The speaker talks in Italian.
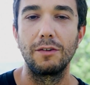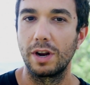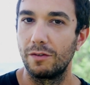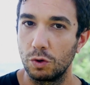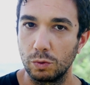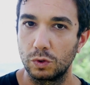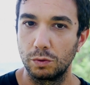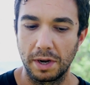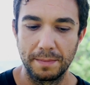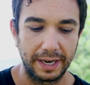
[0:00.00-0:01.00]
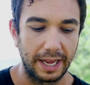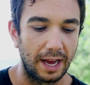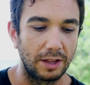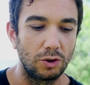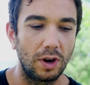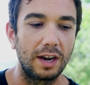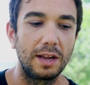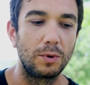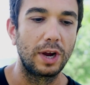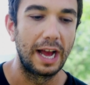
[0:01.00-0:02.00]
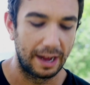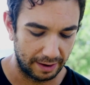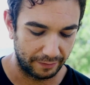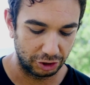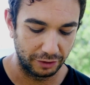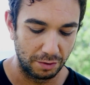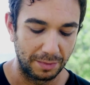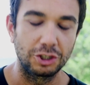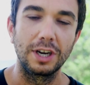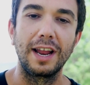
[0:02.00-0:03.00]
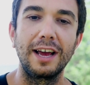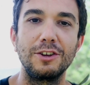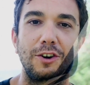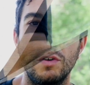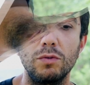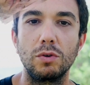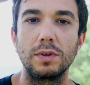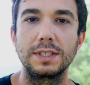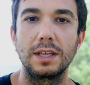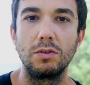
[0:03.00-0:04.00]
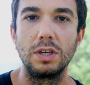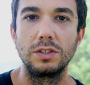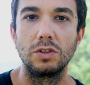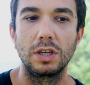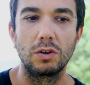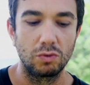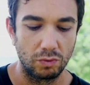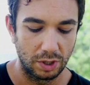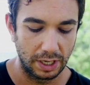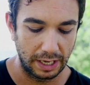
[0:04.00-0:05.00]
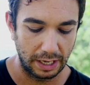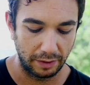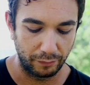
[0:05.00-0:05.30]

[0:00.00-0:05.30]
lavoravo in un supermercato, all'epoca facevo il macellaio, ho avuto questa collisione con un eh,